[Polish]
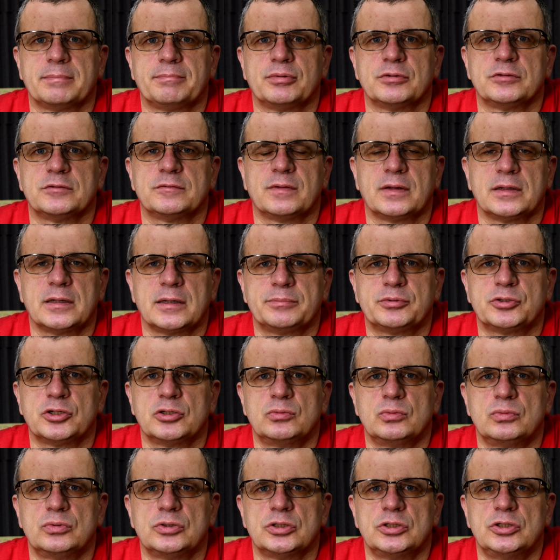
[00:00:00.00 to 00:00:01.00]
pozwala
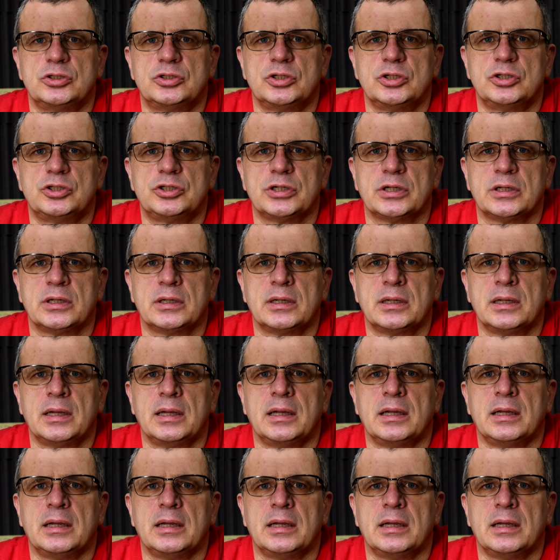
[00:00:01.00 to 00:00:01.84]
przedłużyć życie,